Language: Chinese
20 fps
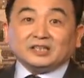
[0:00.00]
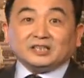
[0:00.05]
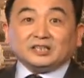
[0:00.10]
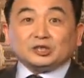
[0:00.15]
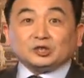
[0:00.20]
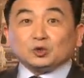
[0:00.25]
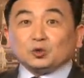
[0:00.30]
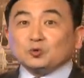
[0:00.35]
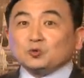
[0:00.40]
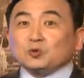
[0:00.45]

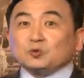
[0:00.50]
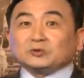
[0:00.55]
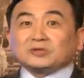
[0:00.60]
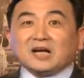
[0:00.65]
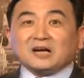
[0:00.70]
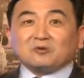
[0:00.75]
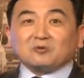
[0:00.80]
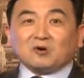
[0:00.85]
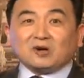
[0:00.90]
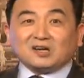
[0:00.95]
你中共
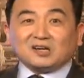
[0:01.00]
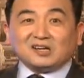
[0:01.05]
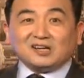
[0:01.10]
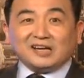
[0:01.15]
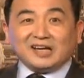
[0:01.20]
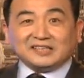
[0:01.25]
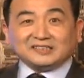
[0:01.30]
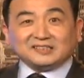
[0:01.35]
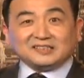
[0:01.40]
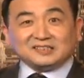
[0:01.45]
当官的
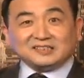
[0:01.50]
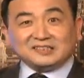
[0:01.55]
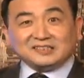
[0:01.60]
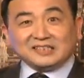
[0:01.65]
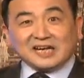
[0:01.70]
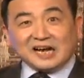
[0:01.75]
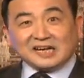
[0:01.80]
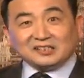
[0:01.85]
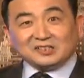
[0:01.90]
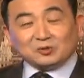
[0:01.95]
连自己
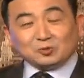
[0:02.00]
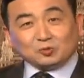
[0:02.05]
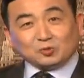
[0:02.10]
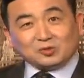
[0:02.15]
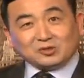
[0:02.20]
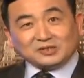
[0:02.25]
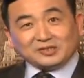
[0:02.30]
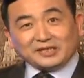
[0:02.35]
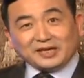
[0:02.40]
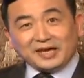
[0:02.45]
家里有
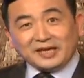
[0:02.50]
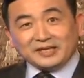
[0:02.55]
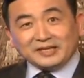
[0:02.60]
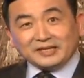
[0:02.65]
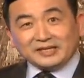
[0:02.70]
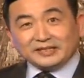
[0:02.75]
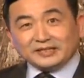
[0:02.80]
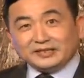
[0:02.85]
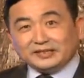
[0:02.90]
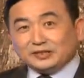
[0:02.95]
多少钱
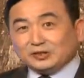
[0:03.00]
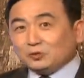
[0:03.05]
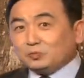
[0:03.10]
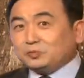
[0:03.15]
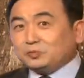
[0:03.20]
你都